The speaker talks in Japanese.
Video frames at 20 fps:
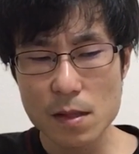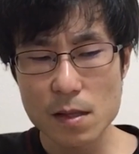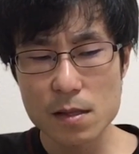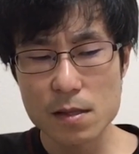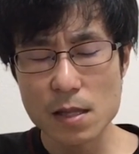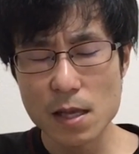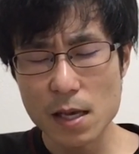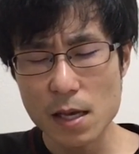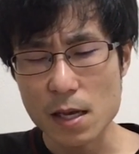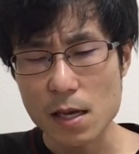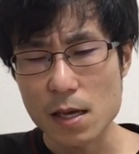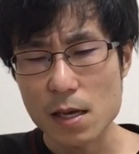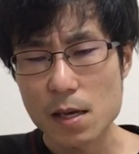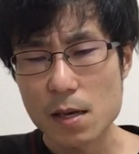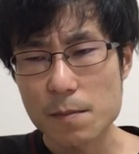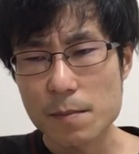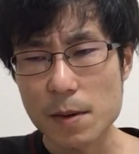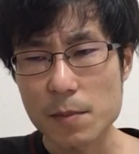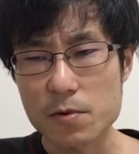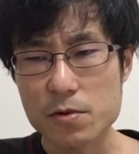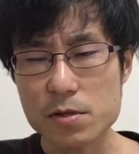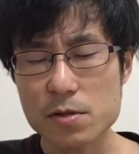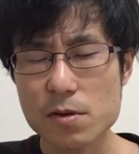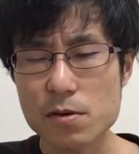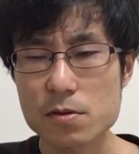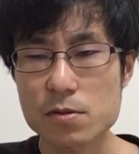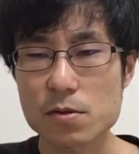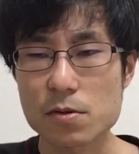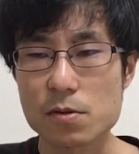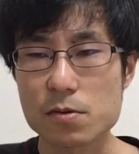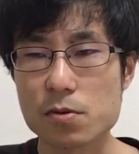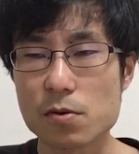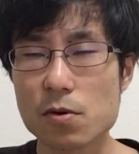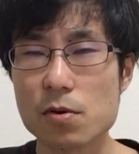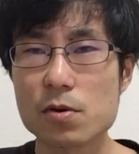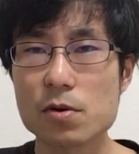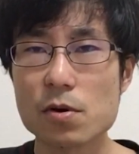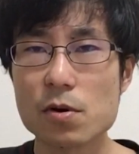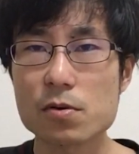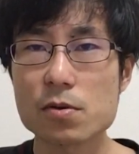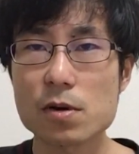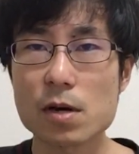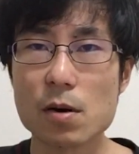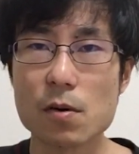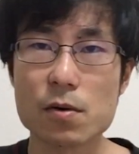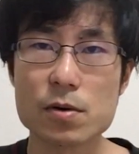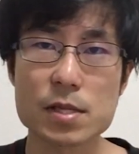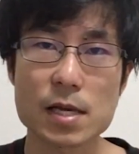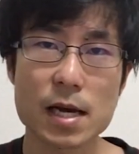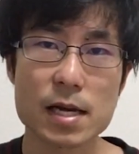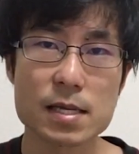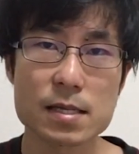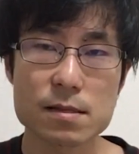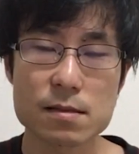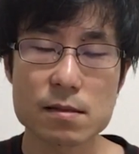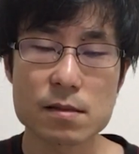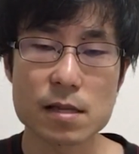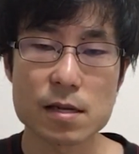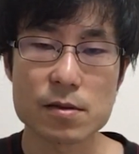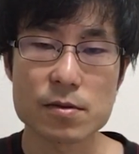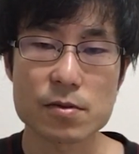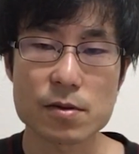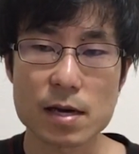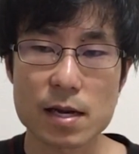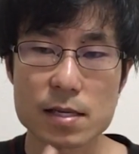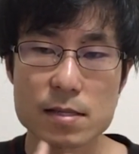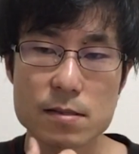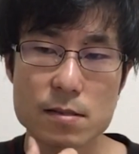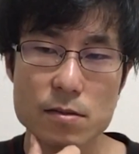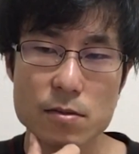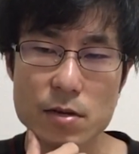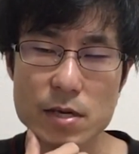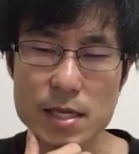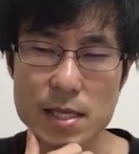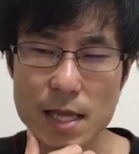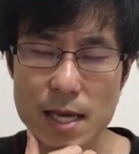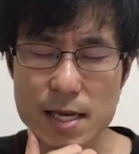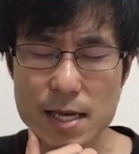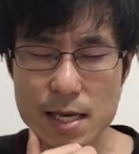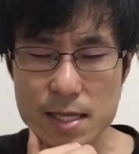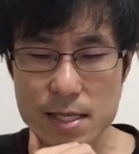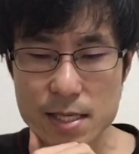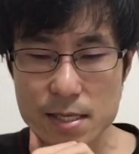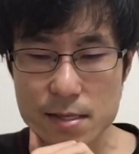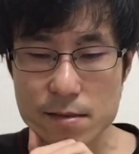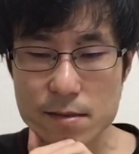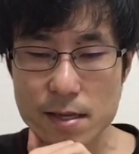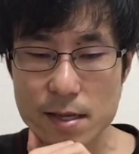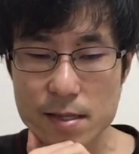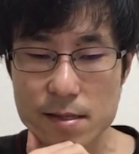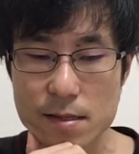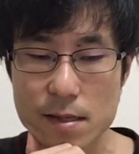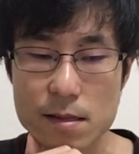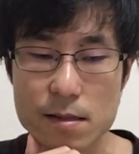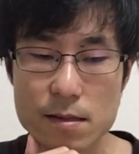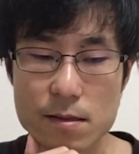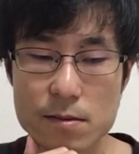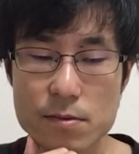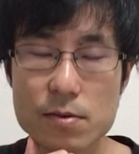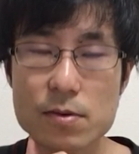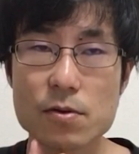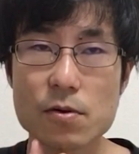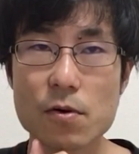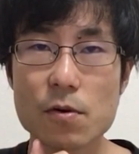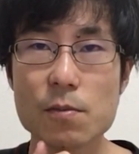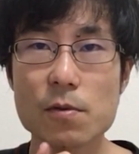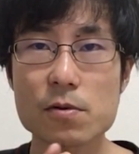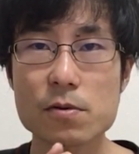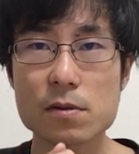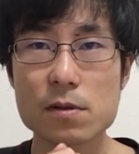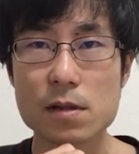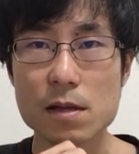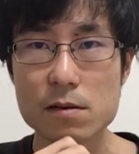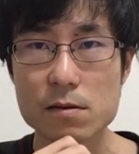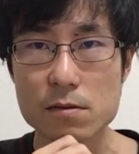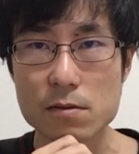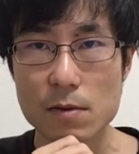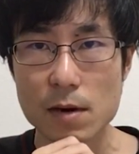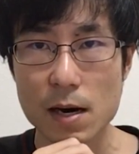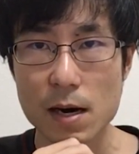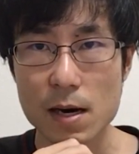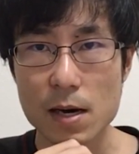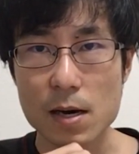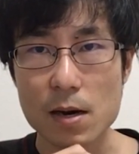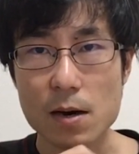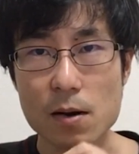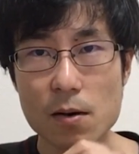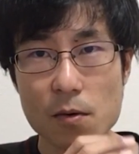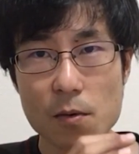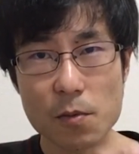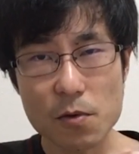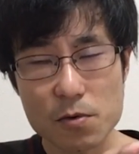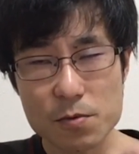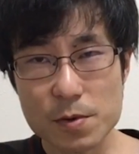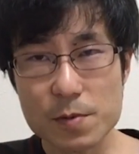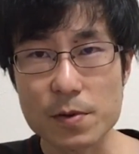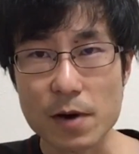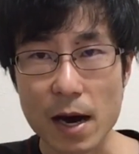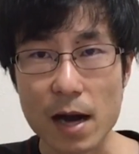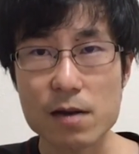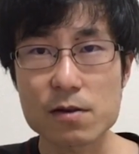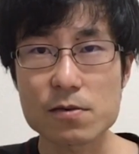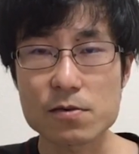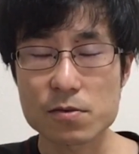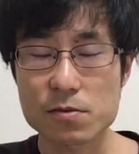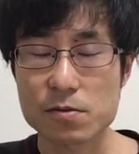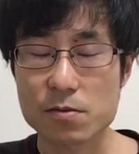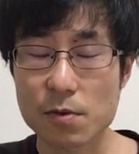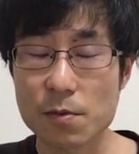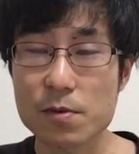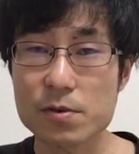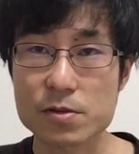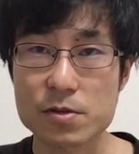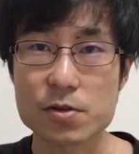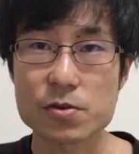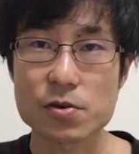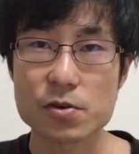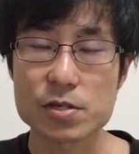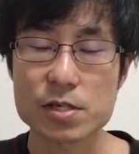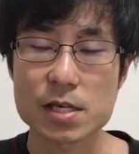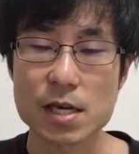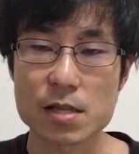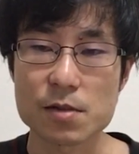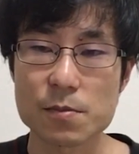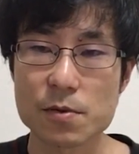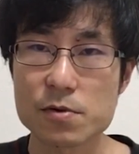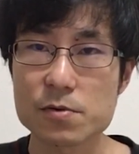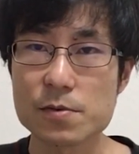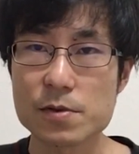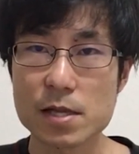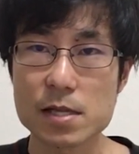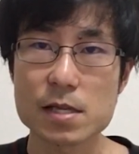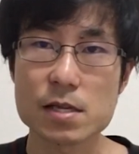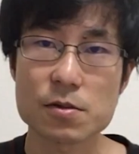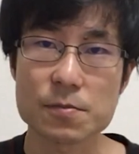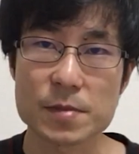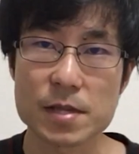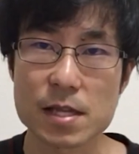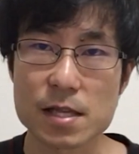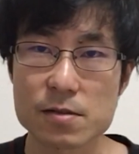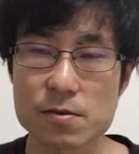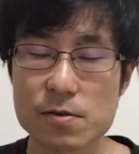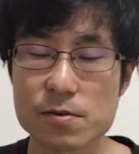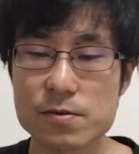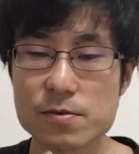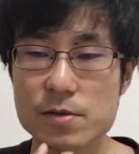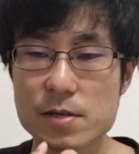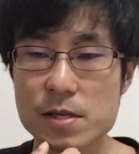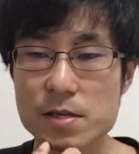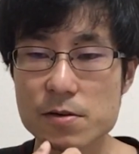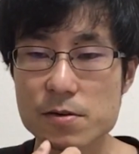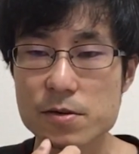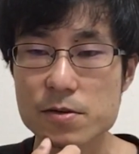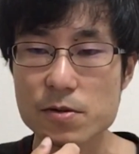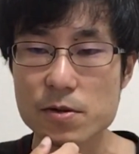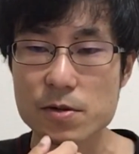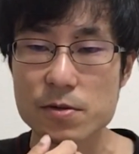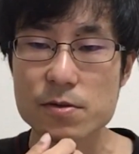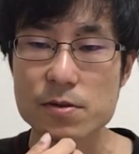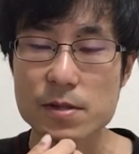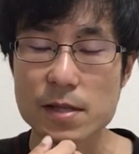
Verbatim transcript: で、まあ、もちろんその東京とか大阪に住んでる人からすると田舎に行くなんてっていうふうに思ってるとは思う部分あると思うんですよ正直あの僕もね生徒見ててそういうふうに言う人いるん